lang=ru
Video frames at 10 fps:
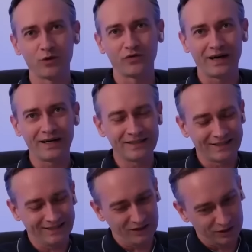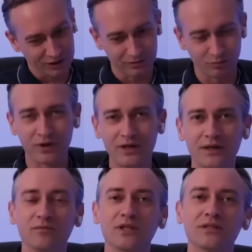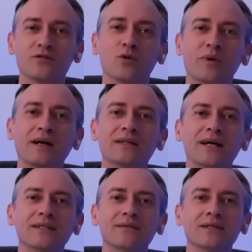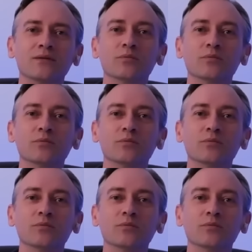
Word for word: в характер и так вот, все, вот это все проглатывает.